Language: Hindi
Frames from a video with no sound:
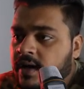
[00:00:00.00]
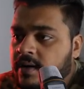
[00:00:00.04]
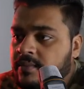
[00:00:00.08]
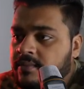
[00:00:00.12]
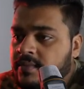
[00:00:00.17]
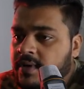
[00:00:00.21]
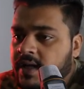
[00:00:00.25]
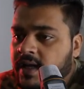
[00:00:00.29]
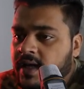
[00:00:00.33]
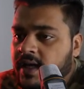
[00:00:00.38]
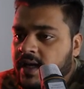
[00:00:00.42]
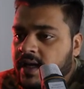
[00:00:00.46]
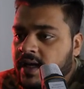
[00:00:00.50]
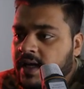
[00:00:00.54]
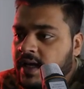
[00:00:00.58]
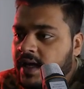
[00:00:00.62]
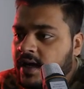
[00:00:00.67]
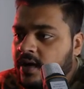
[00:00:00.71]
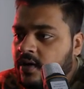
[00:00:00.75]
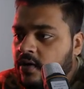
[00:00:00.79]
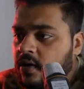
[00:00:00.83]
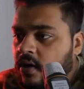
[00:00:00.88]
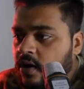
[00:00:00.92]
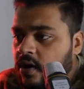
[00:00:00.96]
हमने
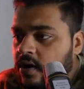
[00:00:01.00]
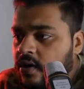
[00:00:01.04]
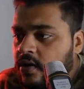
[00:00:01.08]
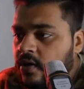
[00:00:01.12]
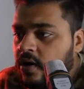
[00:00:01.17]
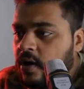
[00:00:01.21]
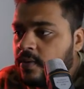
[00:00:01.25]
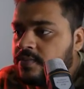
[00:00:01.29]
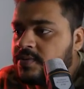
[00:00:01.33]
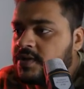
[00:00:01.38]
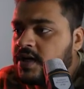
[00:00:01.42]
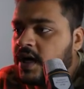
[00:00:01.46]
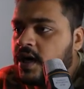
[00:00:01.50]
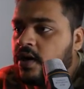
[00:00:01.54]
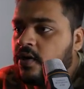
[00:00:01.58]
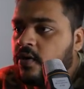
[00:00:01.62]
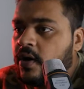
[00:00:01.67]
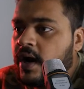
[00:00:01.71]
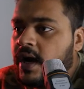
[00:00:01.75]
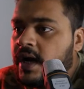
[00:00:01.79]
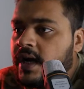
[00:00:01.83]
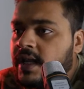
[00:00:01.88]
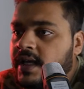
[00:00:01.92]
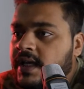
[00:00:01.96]
एक और ड्रॉप
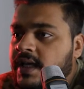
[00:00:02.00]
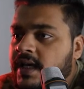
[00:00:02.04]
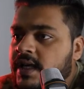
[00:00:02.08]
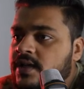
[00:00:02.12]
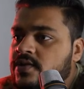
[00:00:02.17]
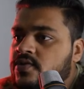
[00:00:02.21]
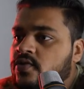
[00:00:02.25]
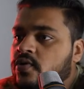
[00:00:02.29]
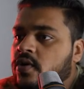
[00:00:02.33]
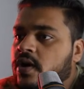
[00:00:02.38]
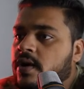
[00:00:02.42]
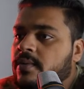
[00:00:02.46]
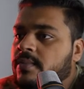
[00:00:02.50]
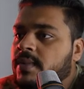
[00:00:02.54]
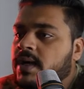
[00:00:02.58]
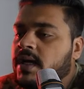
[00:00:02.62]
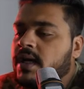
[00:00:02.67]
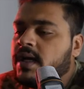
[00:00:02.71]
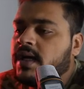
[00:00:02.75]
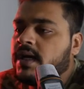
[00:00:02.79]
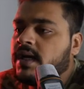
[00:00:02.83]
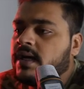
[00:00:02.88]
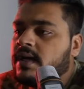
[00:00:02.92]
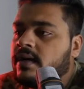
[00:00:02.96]
शेडो ऐड किया है जो
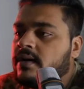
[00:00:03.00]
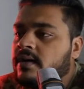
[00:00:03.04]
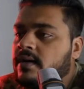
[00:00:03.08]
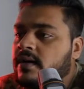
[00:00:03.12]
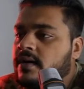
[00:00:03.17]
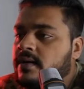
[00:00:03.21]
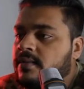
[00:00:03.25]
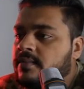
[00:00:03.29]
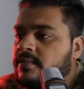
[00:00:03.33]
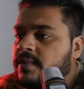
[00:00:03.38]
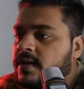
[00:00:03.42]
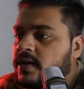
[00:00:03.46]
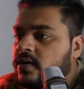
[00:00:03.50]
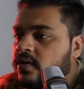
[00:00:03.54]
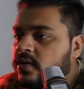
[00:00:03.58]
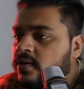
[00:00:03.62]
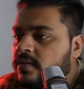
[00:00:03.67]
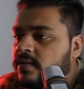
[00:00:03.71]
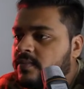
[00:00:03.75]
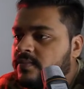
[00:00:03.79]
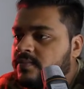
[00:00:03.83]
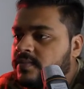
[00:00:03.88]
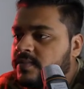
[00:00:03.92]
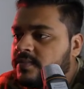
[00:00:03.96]
हमें
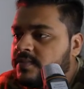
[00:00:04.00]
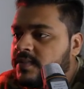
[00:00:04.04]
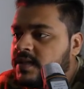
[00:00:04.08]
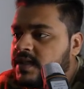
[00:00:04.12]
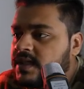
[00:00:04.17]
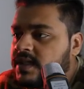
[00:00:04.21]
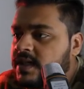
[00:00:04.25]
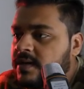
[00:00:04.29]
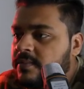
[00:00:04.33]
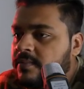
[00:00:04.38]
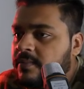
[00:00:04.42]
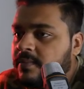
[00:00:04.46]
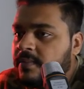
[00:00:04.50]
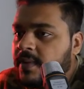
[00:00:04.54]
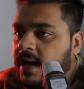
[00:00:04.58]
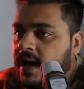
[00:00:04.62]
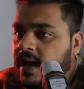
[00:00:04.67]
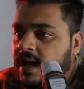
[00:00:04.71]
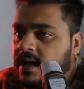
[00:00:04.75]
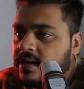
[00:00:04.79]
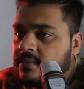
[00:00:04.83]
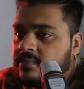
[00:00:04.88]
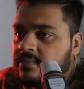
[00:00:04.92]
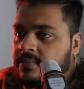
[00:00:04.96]
बिल्कुल नीचे
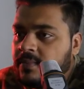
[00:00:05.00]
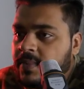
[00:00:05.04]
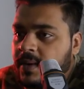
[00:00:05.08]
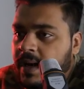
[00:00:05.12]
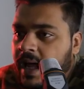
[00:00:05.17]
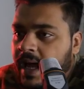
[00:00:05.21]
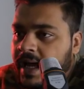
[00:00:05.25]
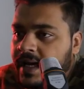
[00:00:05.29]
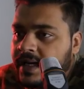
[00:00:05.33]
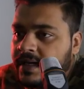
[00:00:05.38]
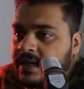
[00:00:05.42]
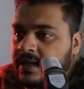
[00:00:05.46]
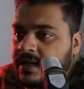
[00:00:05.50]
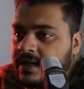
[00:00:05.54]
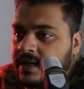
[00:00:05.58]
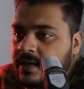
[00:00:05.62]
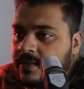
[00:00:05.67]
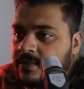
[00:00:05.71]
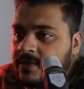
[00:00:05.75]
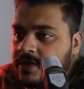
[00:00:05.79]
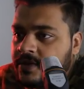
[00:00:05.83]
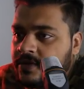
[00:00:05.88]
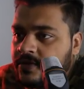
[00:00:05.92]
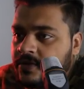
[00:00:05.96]
बैक ब्लैक का
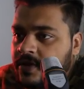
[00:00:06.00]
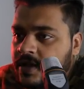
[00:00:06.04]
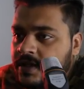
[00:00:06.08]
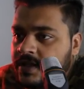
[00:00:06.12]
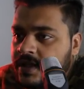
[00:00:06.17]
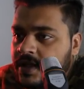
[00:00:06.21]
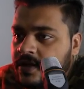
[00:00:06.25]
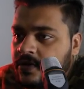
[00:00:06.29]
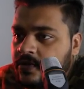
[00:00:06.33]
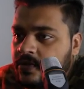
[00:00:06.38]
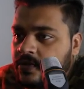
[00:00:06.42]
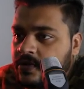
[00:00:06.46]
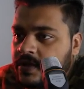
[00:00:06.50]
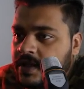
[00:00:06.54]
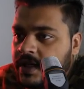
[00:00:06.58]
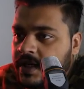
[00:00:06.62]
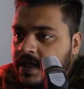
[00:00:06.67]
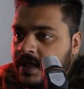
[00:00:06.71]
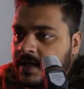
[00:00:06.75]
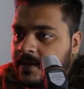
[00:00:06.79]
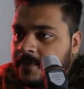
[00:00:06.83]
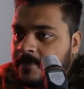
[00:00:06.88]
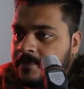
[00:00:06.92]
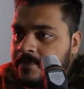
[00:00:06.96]
हमें थोड़ा सा लुक
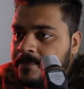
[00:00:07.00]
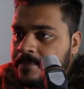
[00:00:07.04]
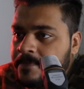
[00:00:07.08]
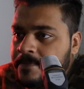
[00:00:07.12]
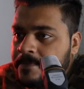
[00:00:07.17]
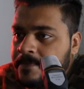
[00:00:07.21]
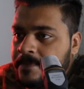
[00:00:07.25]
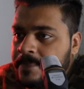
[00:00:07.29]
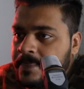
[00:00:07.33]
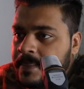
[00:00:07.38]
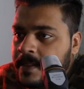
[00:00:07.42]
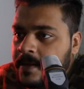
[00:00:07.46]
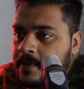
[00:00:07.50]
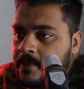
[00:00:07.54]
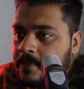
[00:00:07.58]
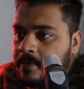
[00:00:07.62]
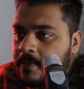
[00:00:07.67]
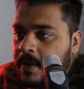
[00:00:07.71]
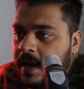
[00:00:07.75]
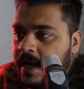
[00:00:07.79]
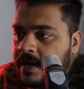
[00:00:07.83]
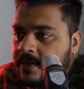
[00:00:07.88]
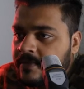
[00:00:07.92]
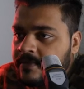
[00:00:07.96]
देगा
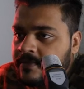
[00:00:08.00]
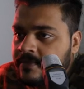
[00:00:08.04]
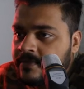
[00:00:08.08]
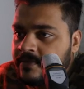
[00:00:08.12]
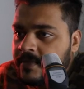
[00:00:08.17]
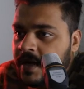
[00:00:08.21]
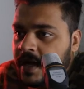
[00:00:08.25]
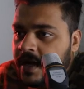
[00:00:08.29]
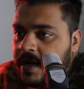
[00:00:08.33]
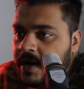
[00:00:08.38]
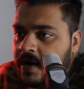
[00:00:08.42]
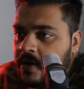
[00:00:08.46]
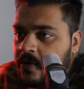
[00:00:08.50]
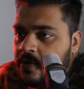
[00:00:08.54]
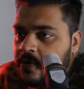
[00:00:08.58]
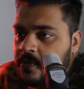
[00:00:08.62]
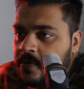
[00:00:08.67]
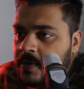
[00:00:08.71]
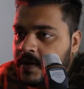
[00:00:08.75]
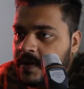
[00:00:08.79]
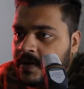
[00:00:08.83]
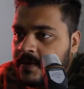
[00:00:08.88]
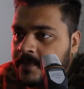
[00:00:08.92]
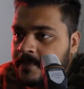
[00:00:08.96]
बैक
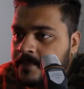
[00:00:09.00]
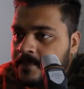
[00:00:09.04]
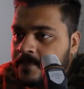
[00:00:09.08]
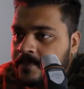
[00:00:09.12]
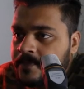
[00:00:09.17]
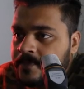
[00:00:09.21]
बैकग्राउंड पर